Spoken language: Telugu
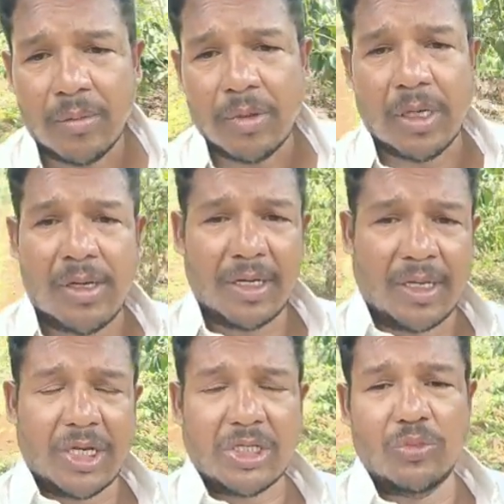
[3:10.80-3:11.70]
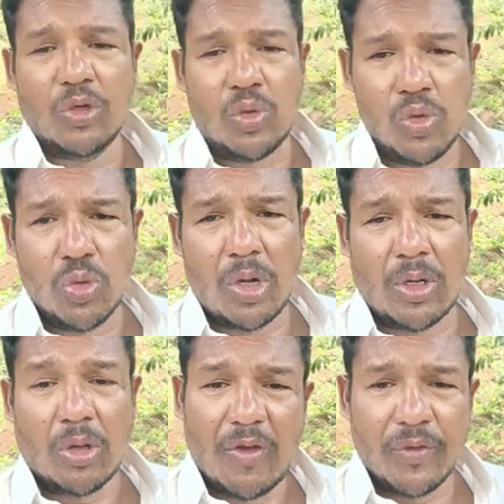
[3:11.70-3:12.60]
కర్ణాటక రాష్ట్రంలోని
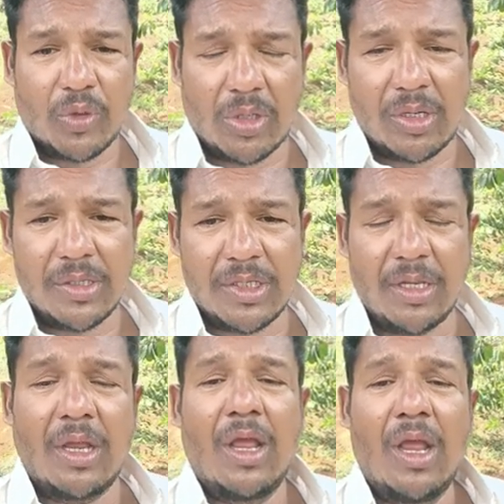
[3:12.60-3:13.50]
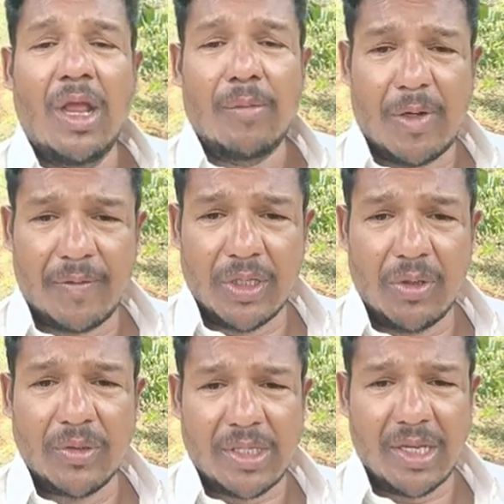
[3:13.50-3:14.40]
కొంగునాడు కాఫీ తోటల నుంచి
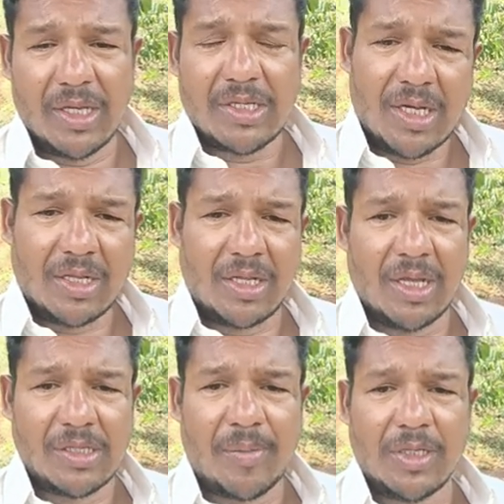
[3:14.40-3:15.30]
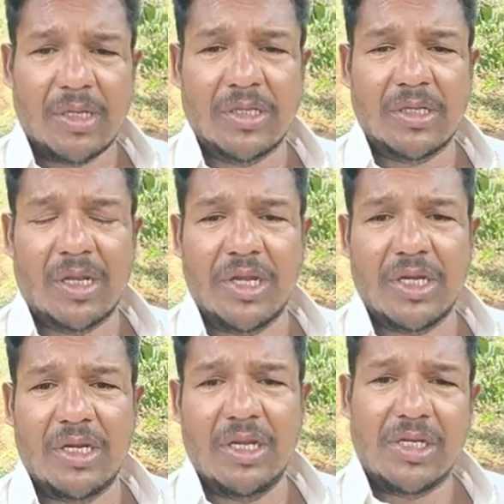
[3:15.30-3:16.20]
భవదేవుడు సయ్య శగత సమాచారం నచ్చితే లైక్
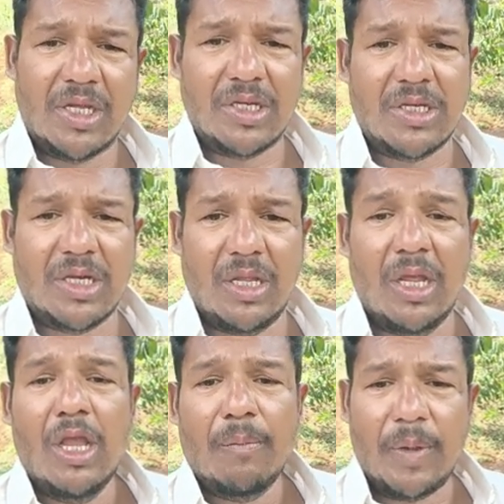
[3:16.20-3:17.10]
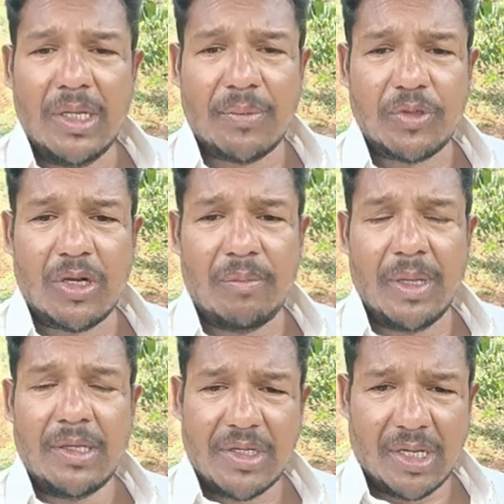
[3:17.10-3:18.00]
చేయండి షేర్ చేయండి ప్లీజ్ సబ్స్క్రైబ్
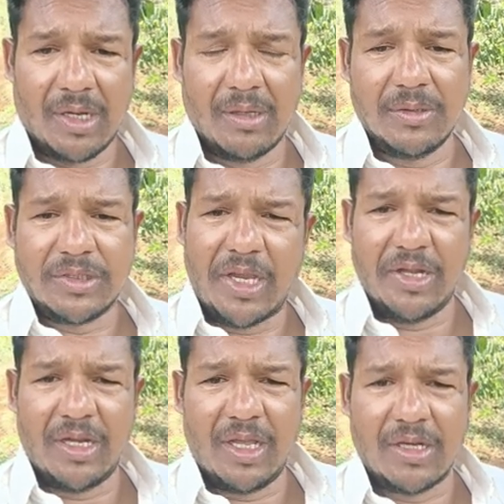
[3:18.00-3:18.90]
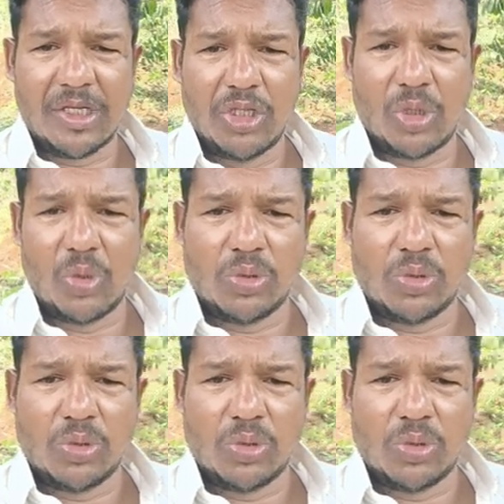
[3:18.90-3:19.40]
మై ఛానల్ జై ఎన్టీఆర్ జై తెలుగు